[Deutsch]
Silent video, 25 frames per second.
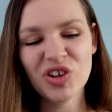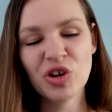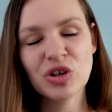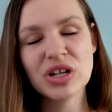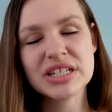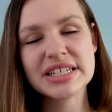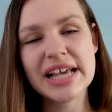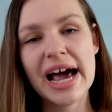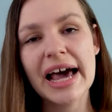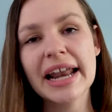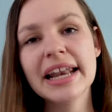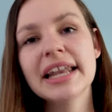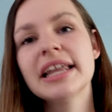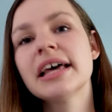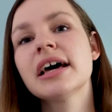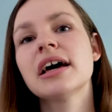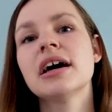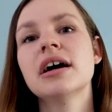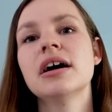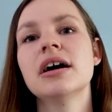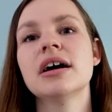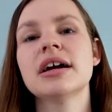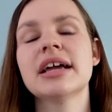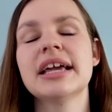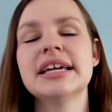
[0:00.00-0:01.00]
und das
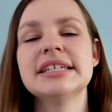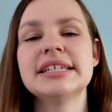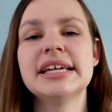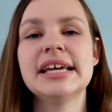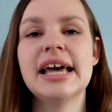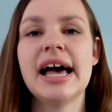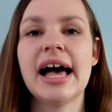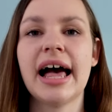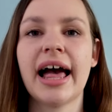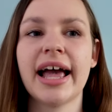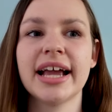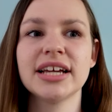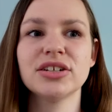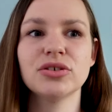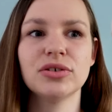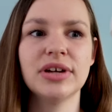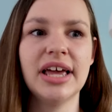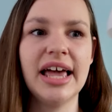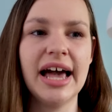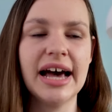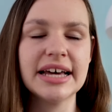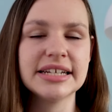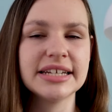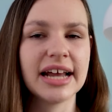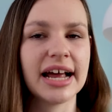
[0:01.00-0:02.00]
andere geht eher Richtung
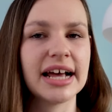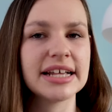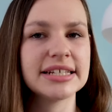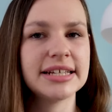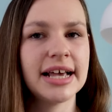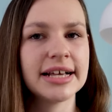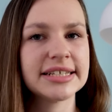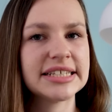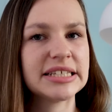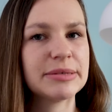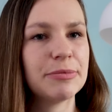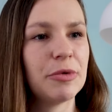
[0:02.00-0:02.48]
härterer Sex.